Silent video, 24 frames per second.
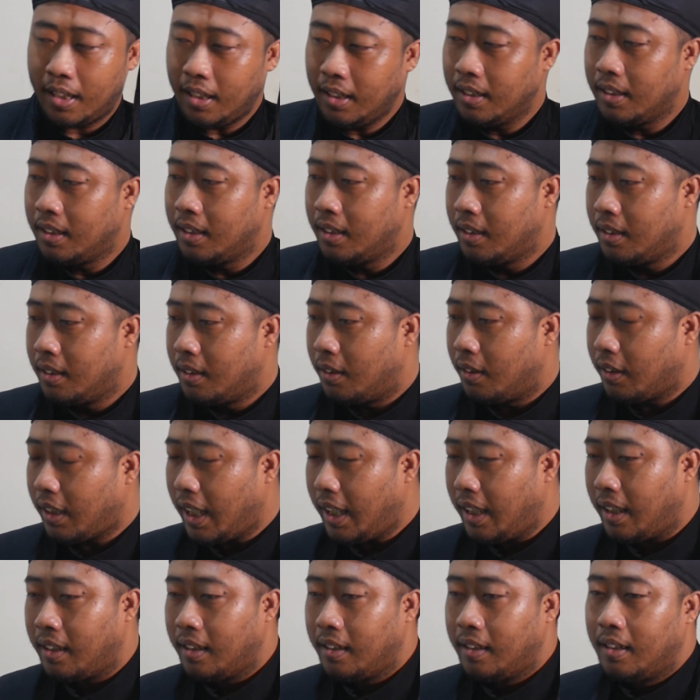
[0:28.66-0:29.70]
ya oke.
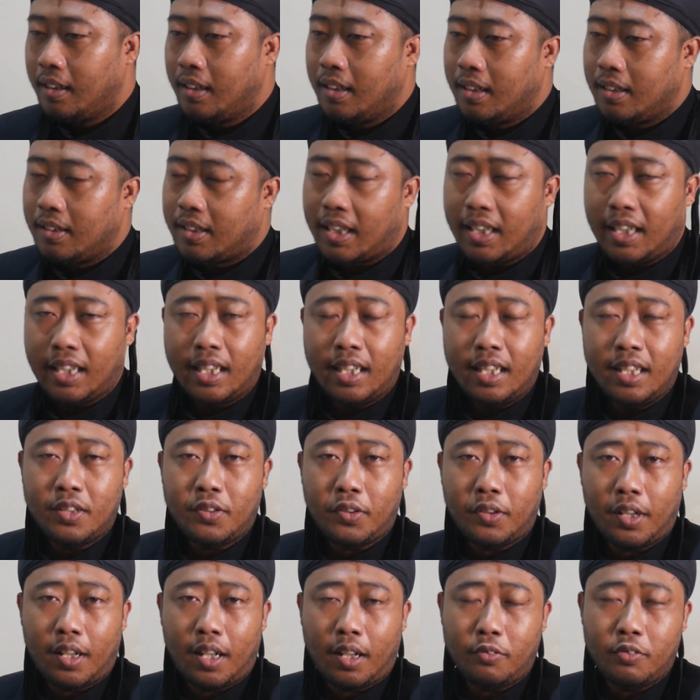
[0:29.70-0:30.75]
Okay. Jadi gini
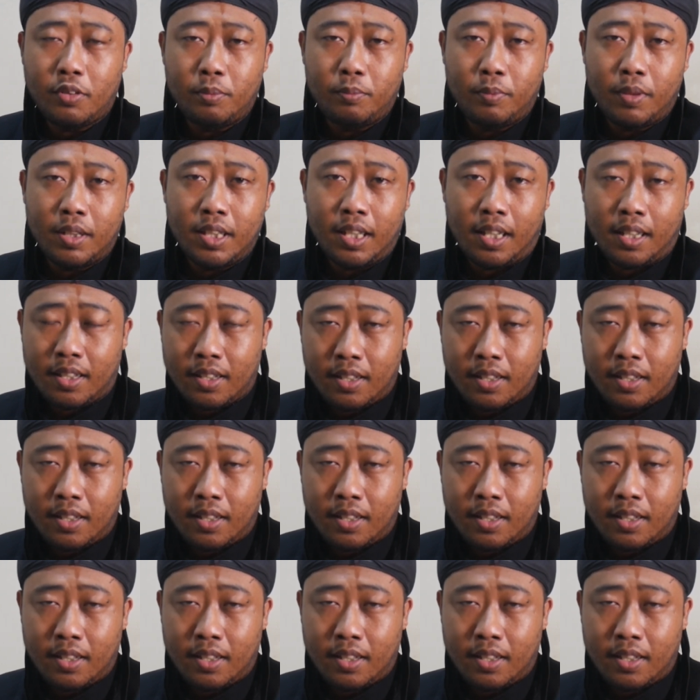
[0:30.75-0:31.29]
saudaraku semuanya,